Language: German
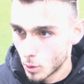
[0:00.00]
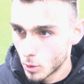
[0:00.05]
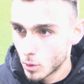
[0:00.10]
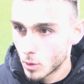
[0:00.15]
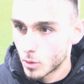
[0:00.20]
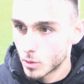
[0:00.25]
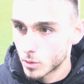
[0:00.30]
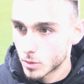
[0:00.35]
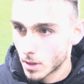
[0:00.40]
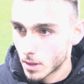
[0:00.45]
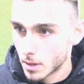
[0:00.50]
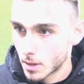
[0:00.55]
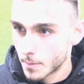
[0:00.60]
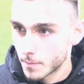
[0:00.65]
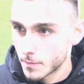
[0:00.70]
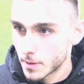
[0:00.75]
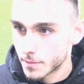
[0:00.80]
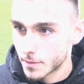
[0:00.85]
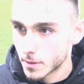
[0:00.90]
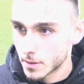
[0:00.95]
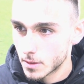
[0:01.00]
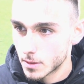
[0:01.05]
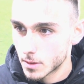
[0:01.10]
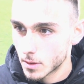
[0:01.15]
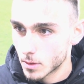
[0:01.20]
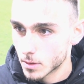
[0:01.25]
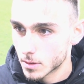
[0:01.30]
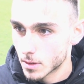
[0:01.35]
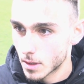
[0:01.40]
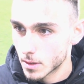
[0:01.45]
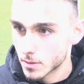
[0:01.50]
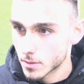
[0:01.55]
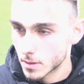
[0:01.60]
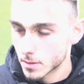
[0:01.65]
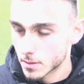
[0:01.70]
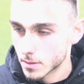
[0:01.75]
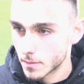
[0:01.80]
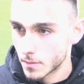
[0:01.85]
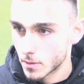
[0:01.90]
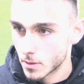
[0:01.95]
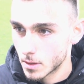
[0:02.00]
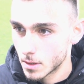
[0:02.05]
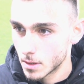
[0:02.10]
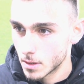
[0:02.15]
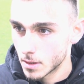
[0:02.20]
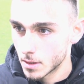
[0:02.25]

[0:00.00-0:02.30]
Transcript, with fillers: Und dann haben wir verdient auch 3 zu 1 gewonnen.